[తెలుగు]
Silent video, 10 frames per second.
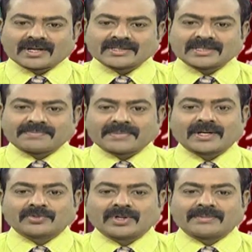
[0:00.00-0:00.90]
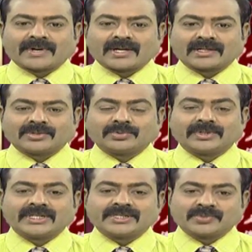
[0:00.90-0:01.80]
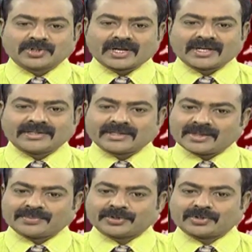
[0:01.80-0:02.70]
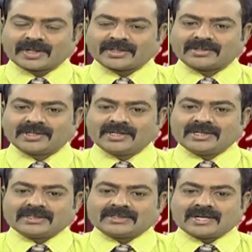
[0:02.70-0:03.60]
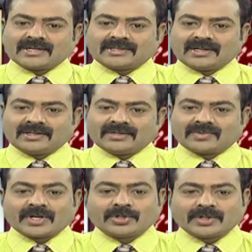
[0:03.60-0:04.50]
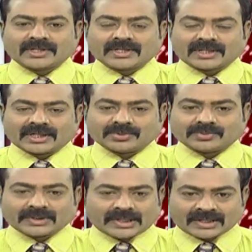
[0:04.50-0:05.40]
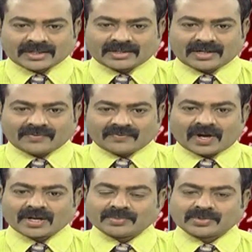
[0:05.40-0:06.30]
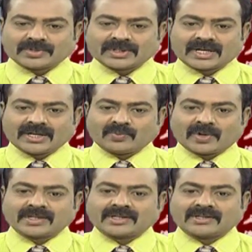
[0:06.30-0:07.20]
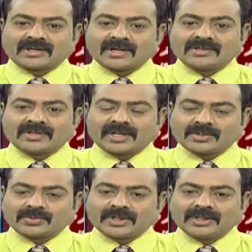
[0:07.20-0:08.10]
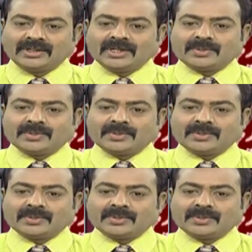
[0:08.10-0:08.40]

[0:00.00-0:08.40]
తెరాస పాలకుల మాటలు నీటిముఠలని తేలిపోతున్నాయి గంట రెండు గంటలు కాదు ఏకంగా వారం రోజులుగా వారికి కరెంటు లేకున్నా